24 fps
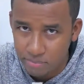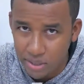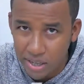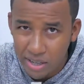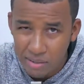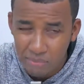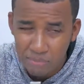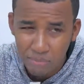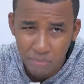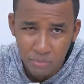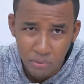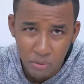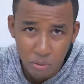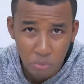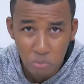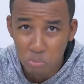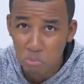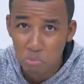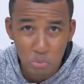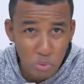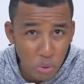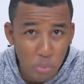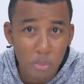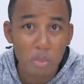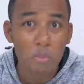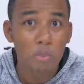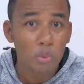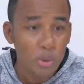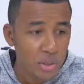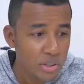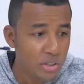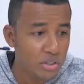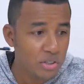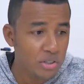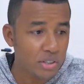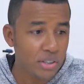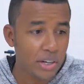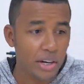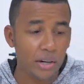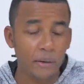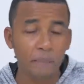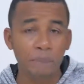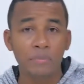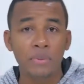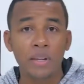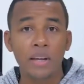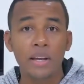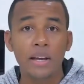né? um nome muito estranho.